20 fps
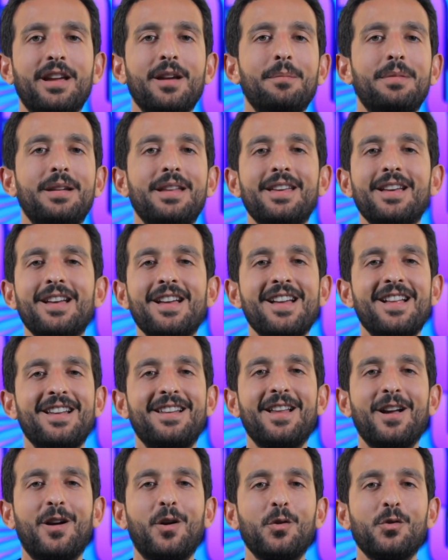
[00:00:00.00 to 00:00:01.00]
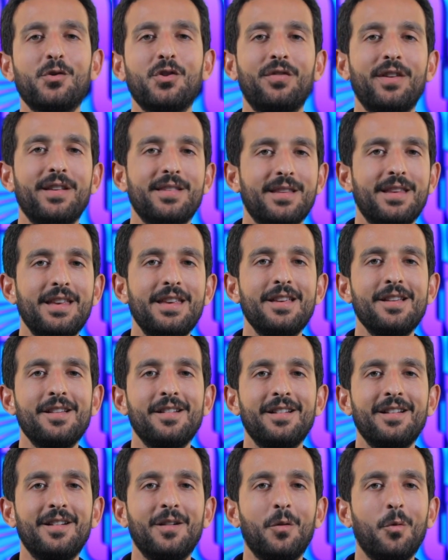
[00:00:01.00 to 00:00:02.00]
يجيب لي لا كولوسوفسكي
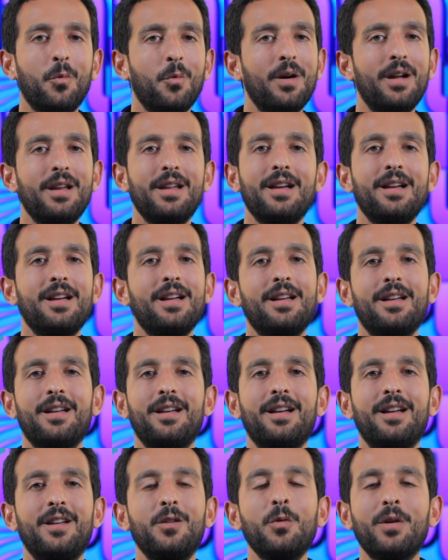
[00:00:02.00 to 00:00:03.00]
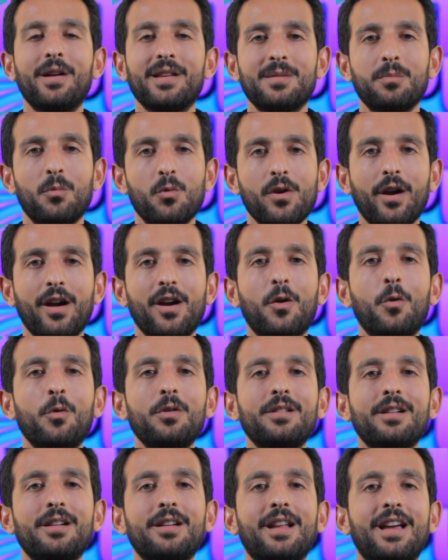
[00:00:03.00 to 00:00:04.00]
ولا لوكاس آه، مورا
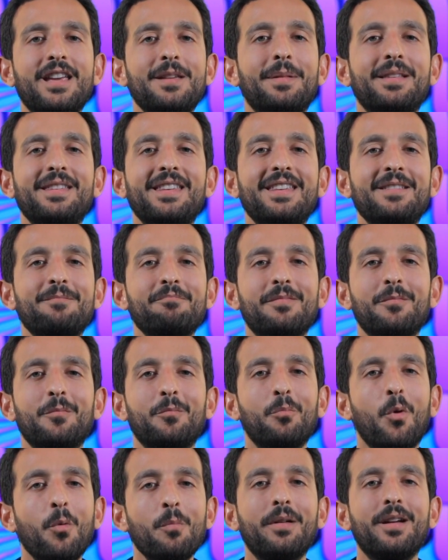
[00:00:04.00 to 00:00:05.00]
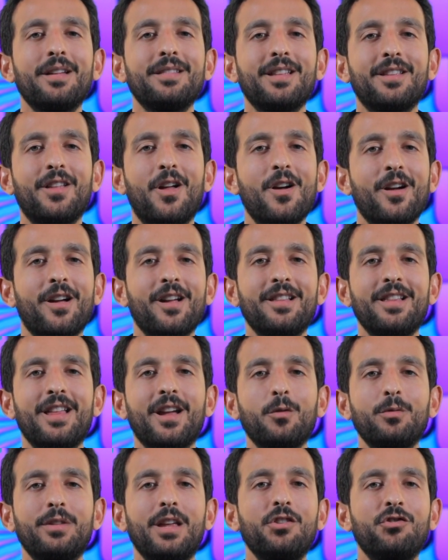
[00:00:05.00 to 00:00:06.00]
كل اللعيبه دي ممكن تتعرض
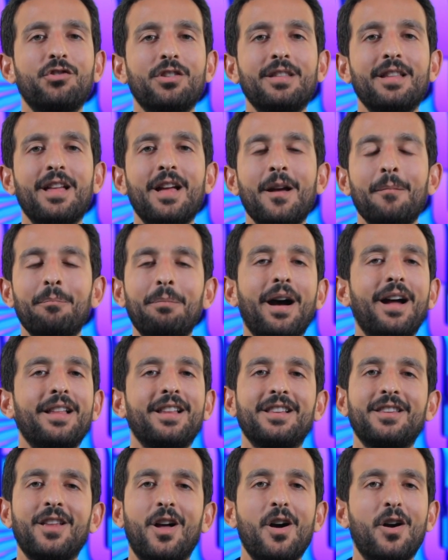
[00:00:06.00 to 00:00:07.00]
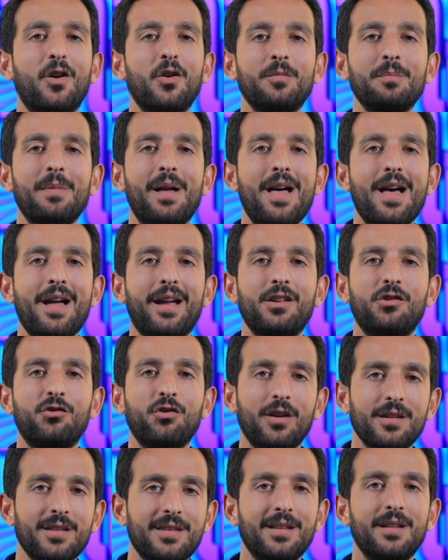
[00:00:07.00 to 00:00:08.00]
لروتيشن بعد التعاقد مع
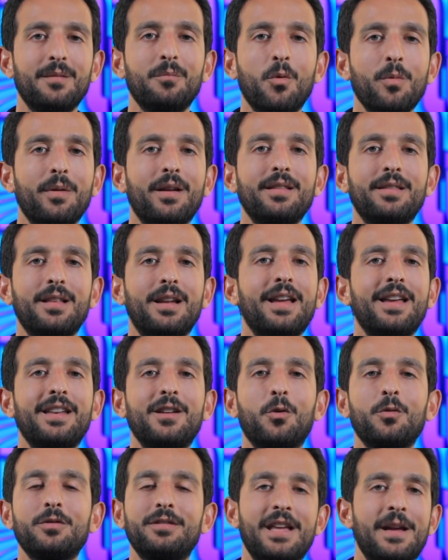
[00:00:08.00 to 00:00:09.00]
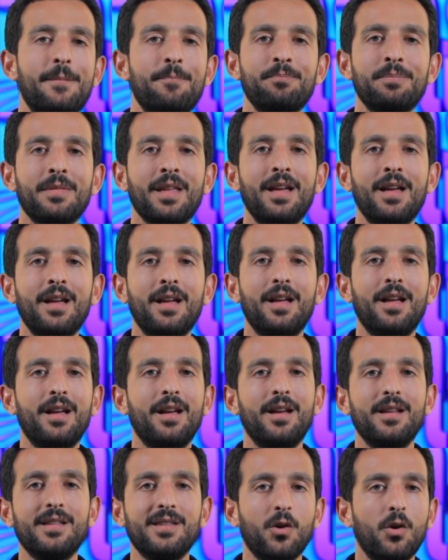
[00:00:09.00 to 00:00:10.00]
ريتشارلسون ممكن تلاقي ان قدام
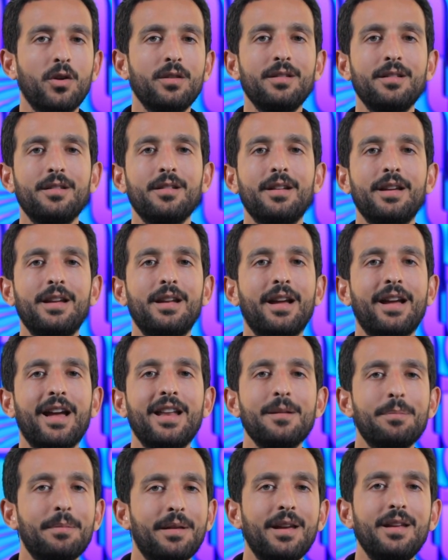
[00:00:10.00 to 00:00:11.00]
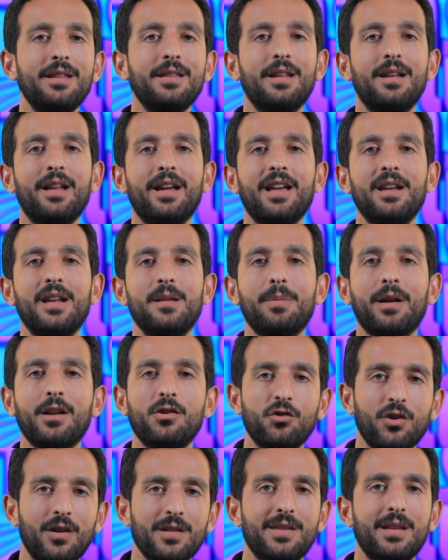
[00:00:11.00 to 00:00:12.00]
آه، سون الى جانب كين الى جانب
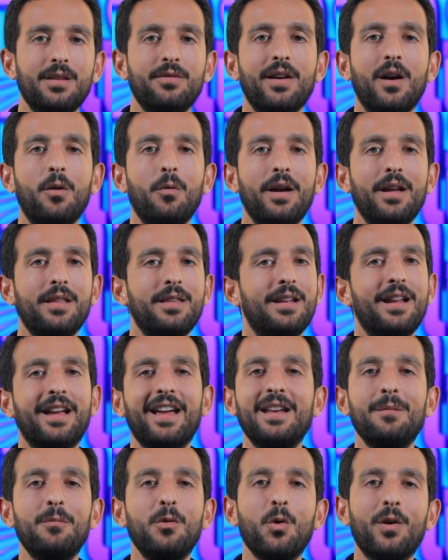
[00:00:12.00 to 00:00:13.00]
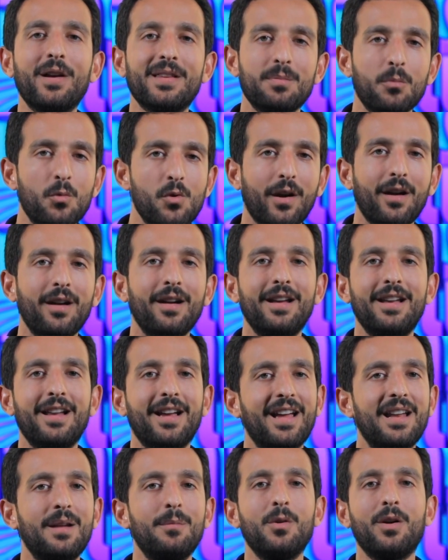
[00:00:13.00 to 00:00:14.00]
ريتشاردسون في اوقات الى جانب لوكاس مورا الى
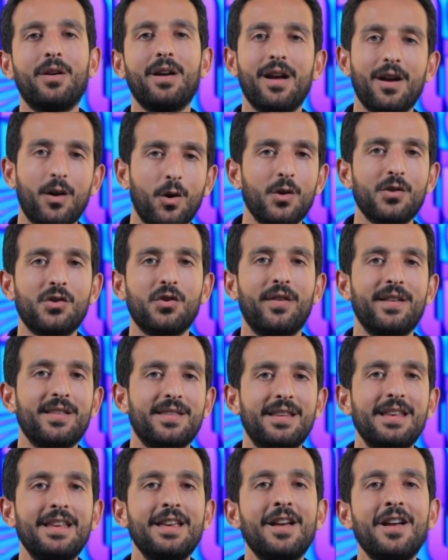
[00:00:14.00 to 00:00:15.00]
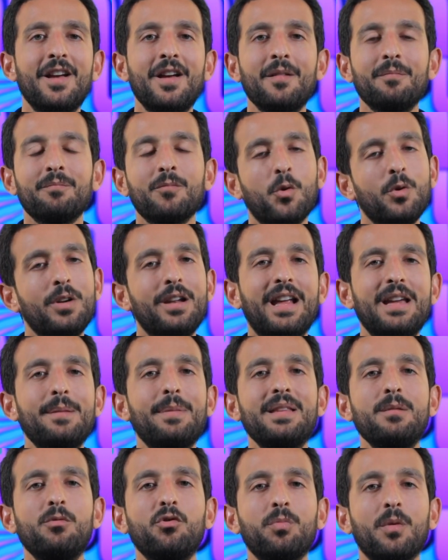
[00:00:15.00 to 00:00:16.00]
جانب لوك... آه، كولوسوفسكي كل
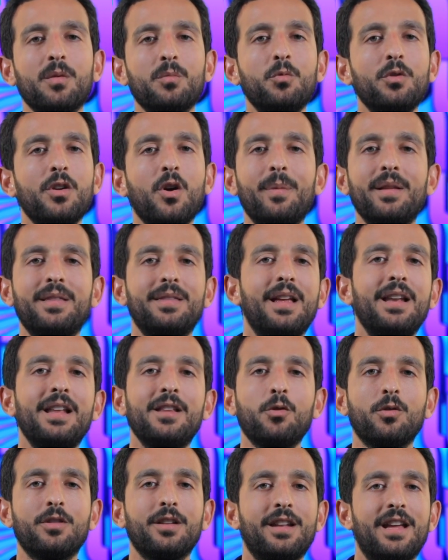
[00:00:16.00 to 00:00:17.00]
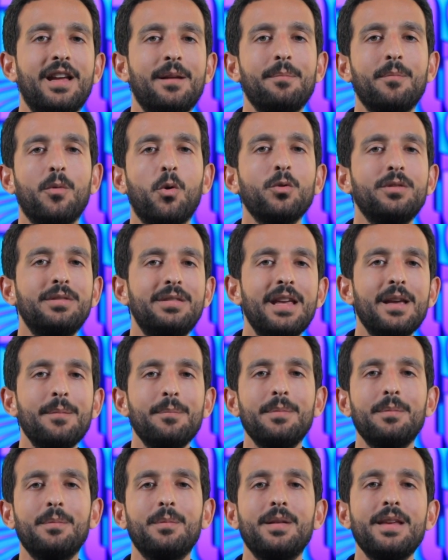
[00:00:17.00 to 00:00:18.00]
اللعيبه دي مش مضمونه وبالتالي توتنهام قدام
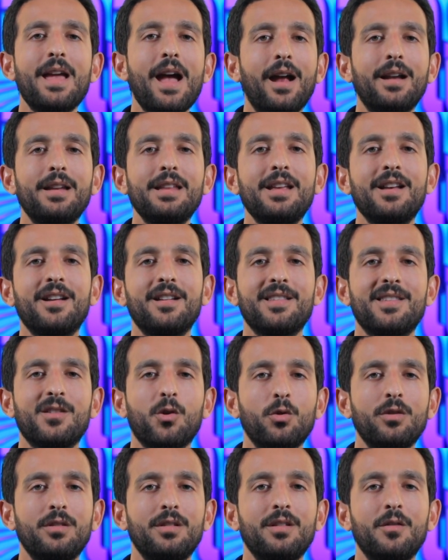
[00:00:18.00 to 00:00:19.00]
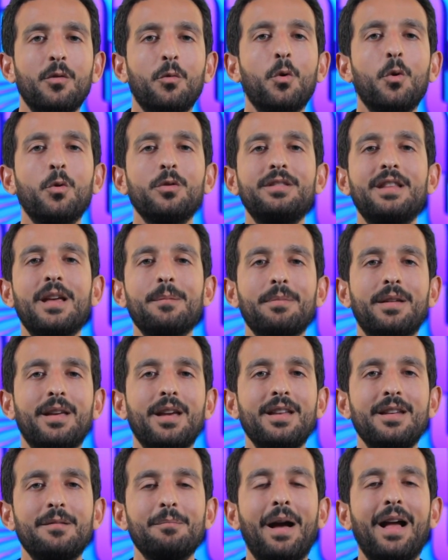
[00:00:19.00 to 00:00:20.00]
يعني سون وقدام
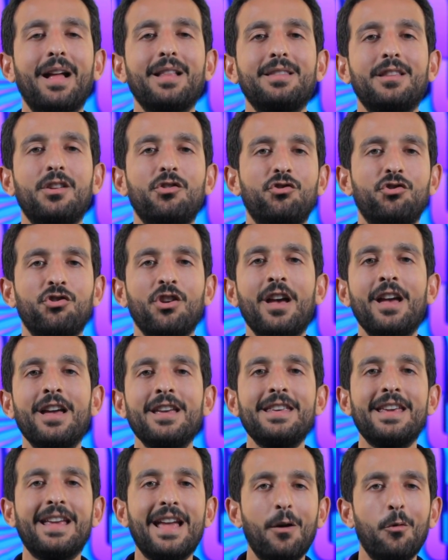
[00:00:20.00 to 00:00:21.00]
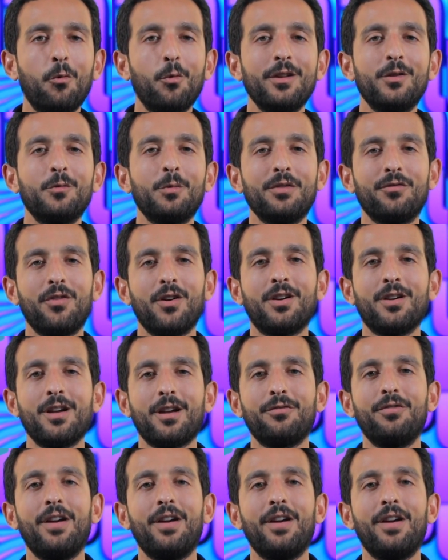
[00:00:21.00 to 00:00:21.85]
كين محدش يجود ويفكر